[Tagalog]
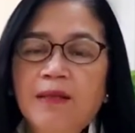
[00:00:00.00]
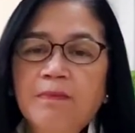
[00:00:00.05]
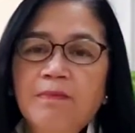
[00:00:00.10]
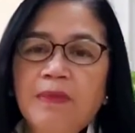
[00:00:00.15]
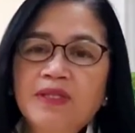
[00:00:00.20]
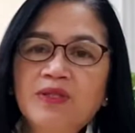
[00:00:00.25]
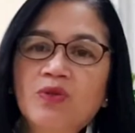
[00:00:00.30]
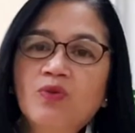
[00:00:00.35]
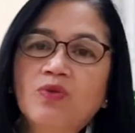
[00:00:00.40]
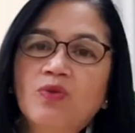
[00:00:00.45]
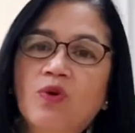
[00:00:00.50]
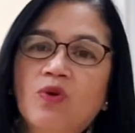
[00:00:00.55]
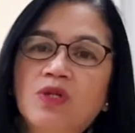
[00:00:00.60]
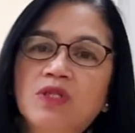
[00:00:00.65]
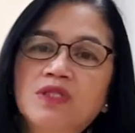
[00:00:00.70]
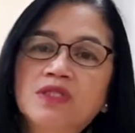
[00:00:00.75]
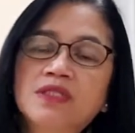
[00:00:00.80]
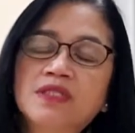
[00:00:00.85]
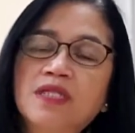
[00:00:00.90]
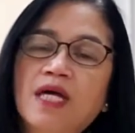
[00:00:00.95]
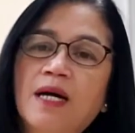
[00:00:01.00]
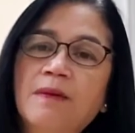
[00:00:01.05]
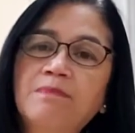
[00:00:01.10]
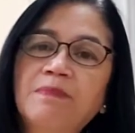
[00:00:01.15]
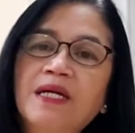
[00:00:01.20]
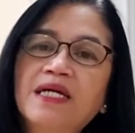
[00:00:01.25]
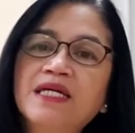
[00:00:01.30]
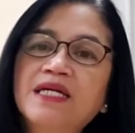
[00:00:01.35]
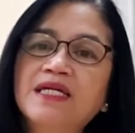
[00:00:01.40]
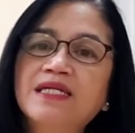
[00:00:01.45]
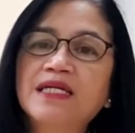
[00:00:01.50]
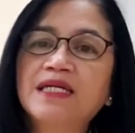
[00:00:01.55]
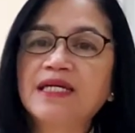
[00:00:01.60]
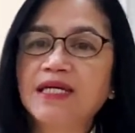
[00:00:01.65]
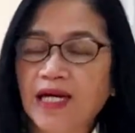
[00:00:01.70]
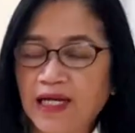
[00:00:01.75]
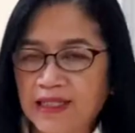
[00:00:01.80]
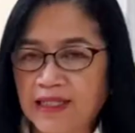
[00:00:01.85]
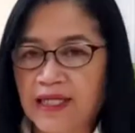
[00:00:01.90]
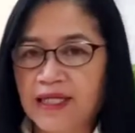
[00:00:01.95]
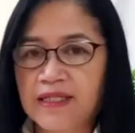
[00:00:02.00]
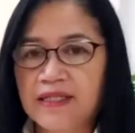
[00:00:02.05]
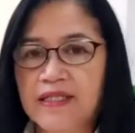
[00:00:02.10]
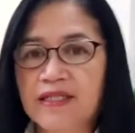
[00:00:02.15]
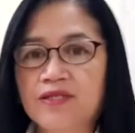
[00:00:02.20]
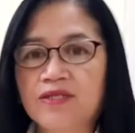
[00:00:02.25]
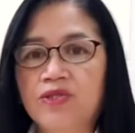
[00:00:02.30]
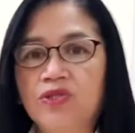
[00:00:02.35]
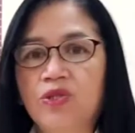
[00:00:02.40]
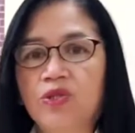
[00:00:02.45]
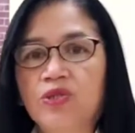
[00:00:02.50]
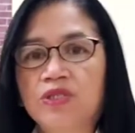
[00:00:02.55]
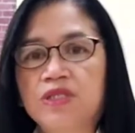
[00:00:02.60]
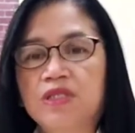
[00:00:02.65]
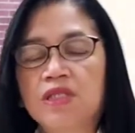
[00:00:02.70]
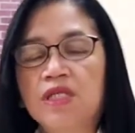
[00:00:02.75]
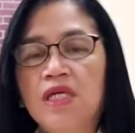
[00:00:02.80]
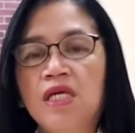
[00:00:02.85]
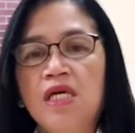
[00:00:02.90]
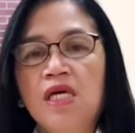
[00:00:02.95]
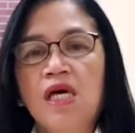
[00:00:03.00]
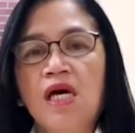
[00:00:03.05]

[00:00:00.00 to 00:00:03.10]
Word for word: ang patungkol sa pagiging anak ng Diyos.